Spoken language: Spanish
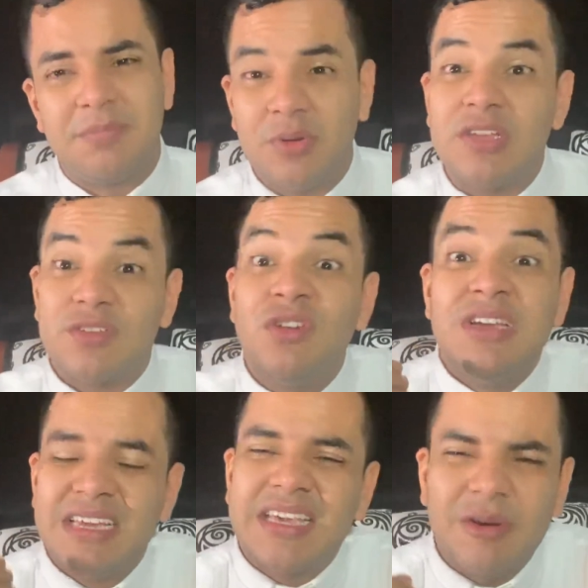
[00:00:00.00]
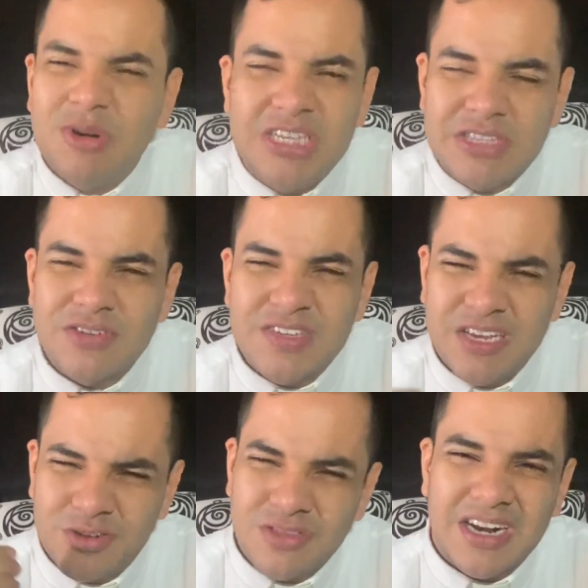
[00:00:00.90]
Por eso, qué bonito es
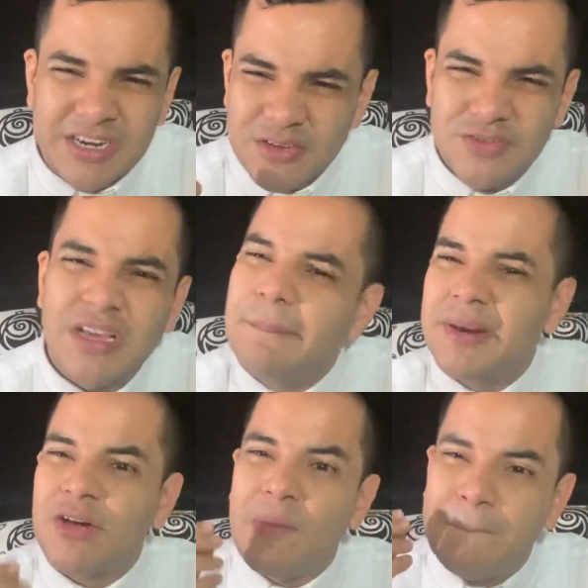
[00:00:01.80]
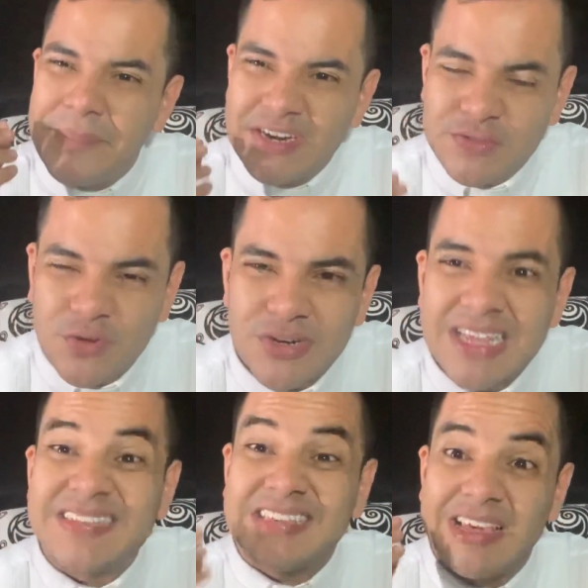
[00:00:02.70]
encontrarnos siempre con
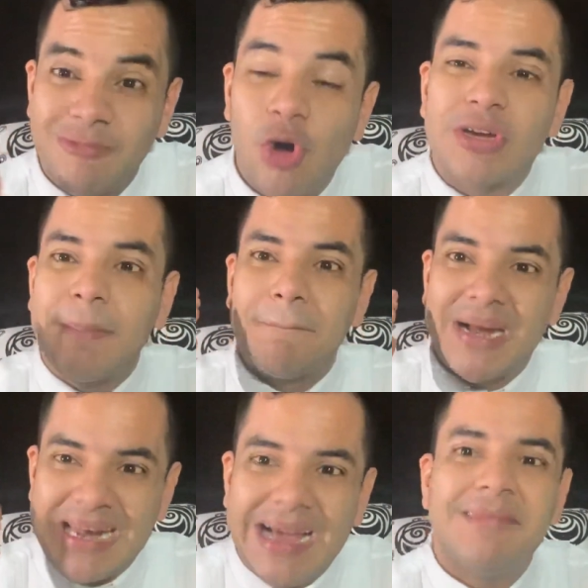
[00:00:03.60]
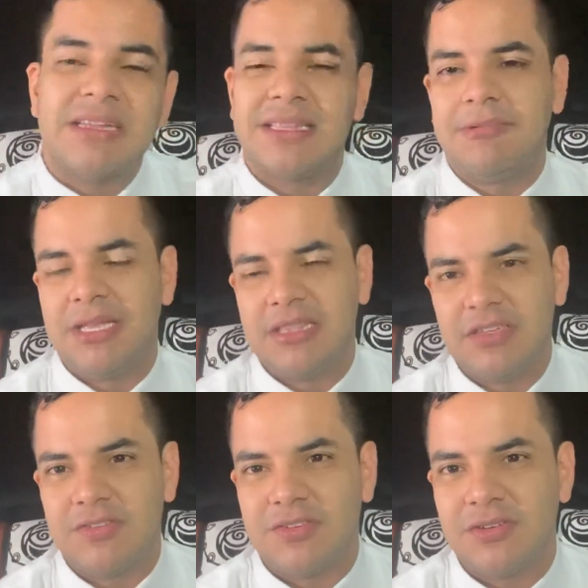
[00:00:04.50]
personas que evoquen palabras de
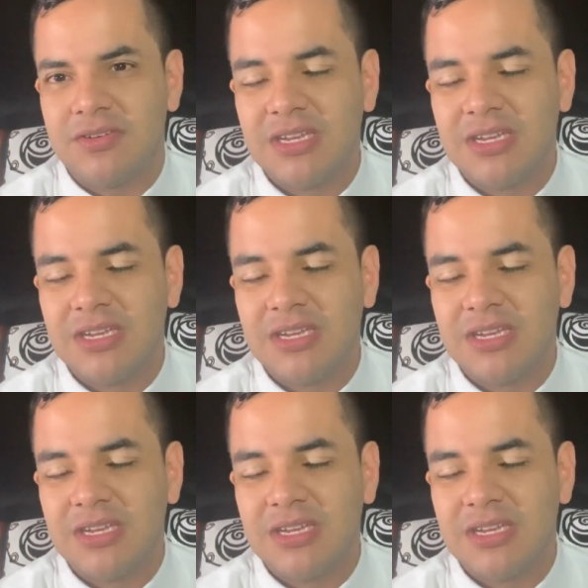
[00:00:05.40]
bendición.